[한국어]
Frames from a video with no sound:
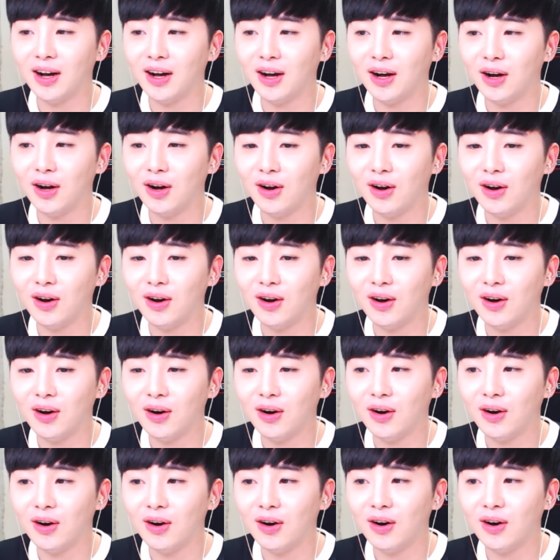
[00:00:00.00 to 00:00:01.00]
放
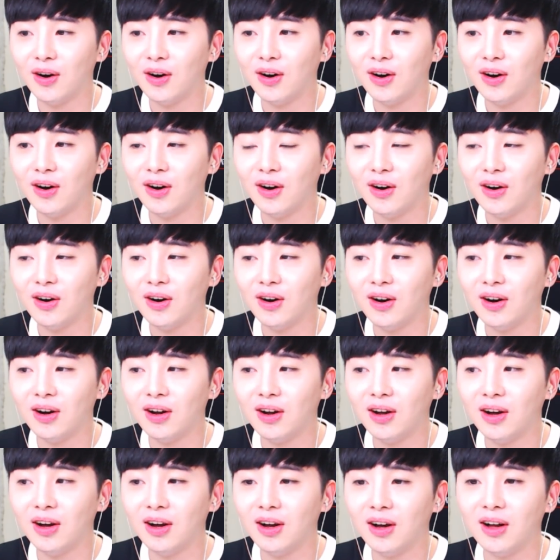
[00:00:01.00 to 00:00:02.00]
一个谷歌
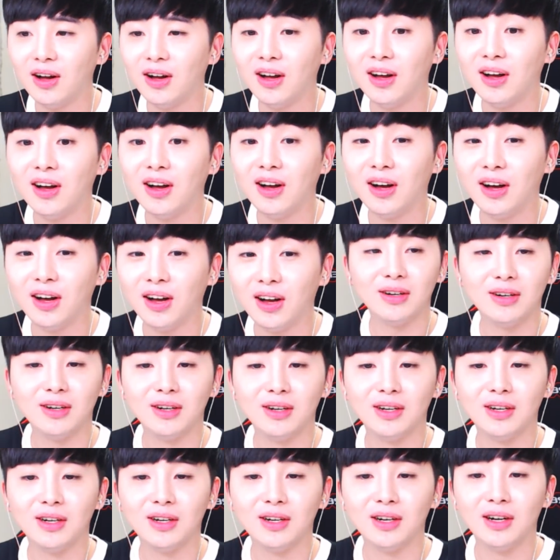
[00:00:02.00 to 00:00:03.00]
翻译。
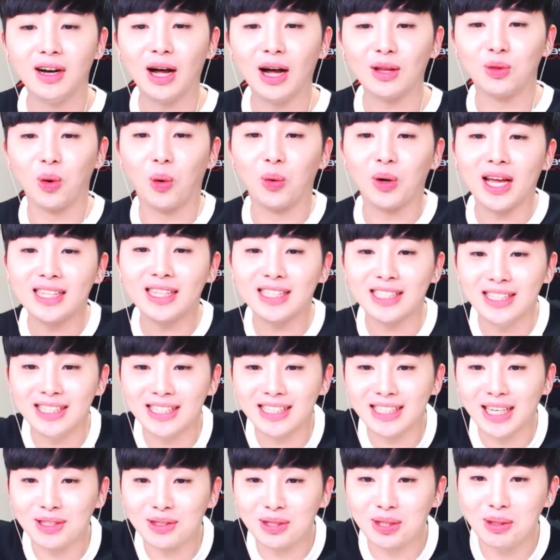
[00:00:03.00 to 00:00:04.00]
아 노래
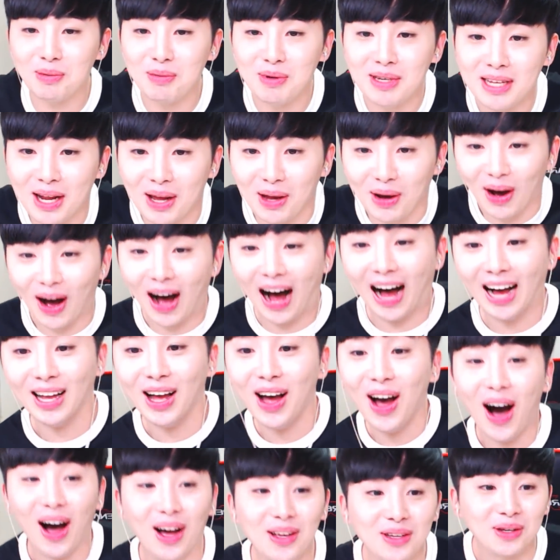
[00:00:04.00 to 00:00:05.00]
듣는 게 취미래요?
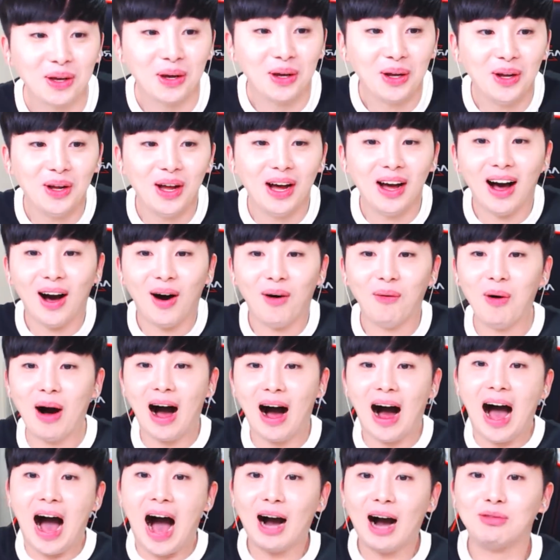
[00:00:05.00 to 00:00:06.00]
아니
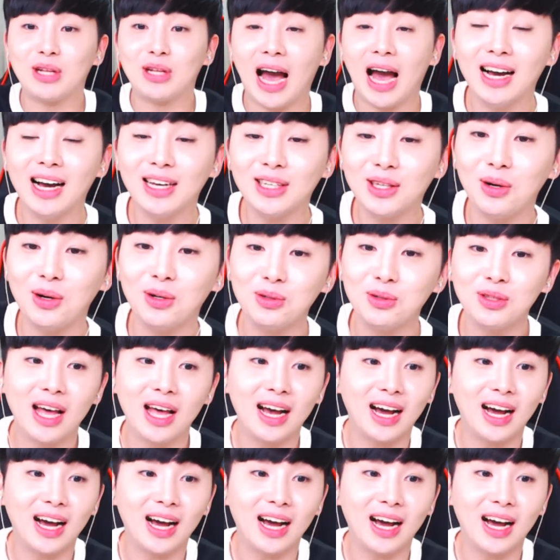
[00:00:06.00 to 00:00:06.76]
와! 아 우리 한결 누나가